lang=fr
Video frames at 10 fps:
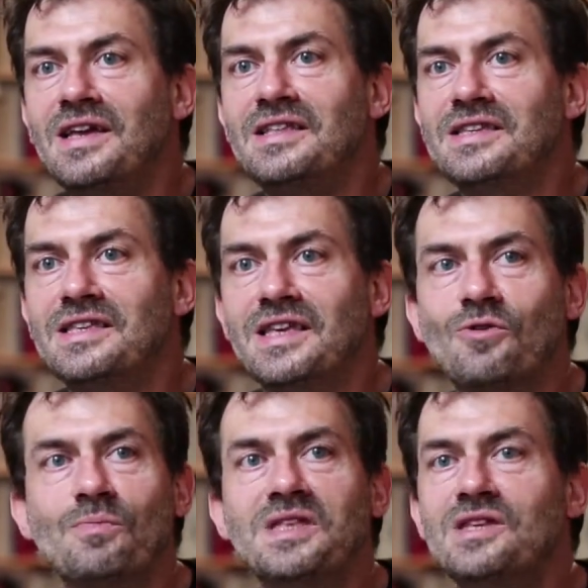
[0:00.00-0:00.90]
cette,
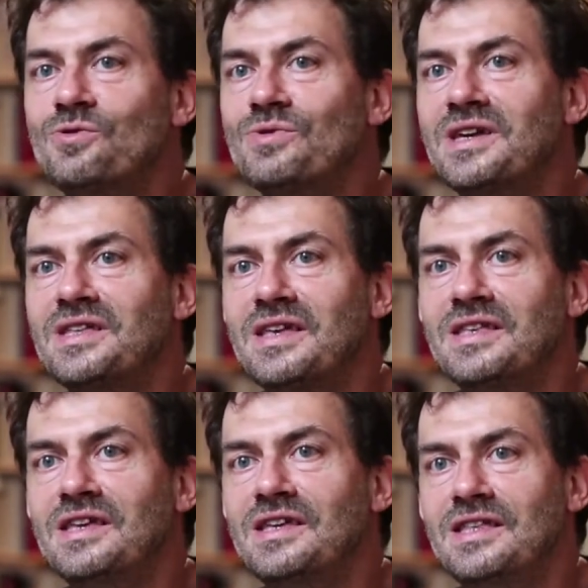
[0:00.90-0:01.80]
compétition
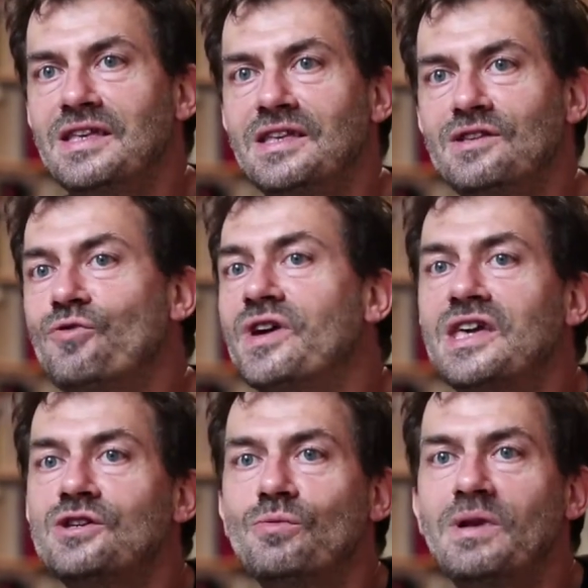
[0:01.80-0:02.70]
des,
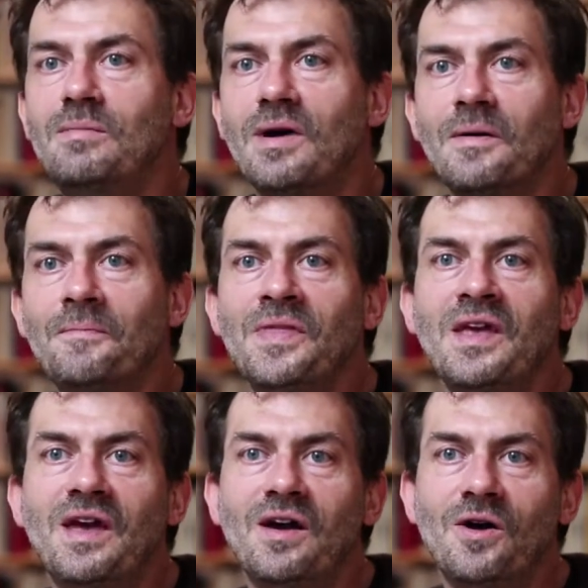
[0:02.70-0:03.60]
ouvriers sublimes.
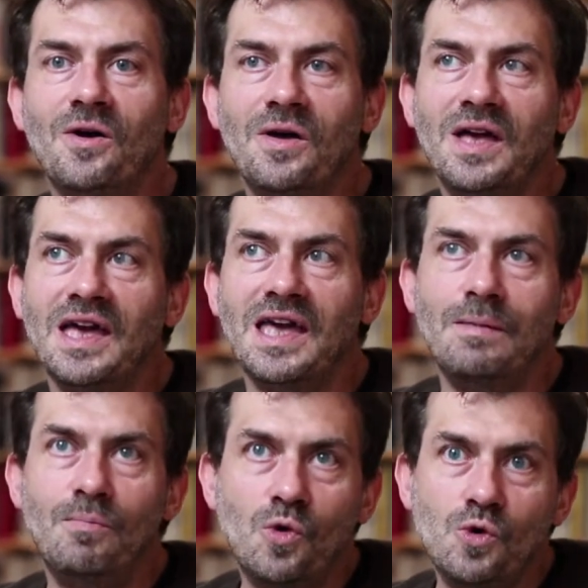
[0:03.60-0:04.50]
Euh,
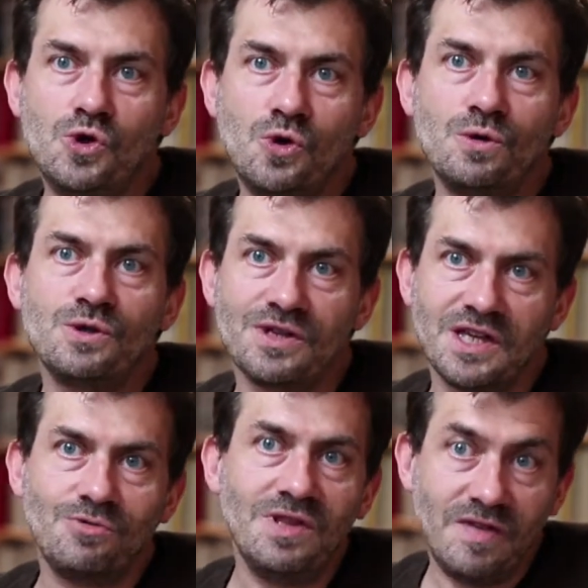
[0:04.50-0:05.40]
et beaucoup de choses dans
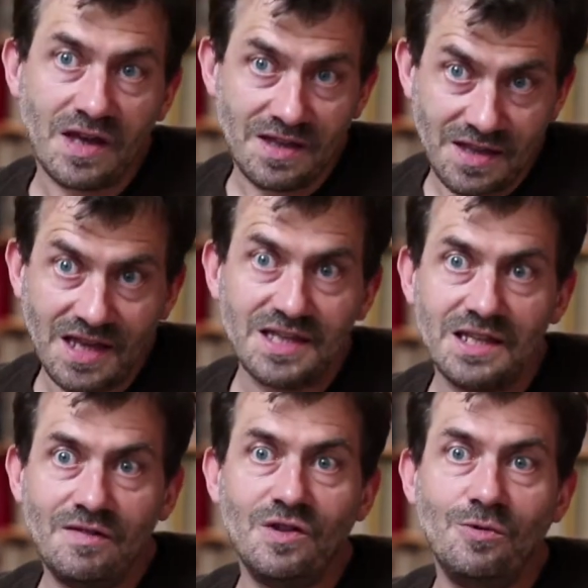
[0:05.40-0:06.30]
cet univers très
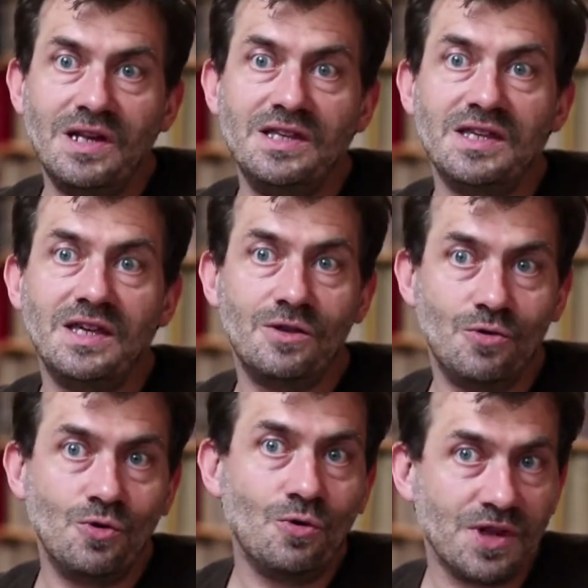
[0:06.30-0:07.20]
individualisé
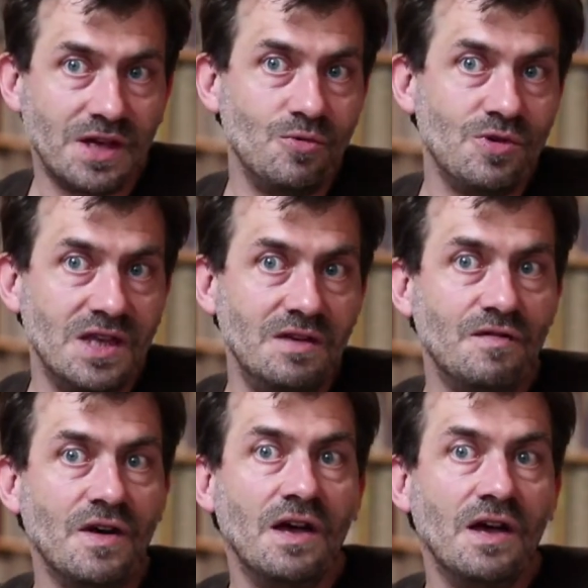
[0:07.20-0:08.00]
du contributif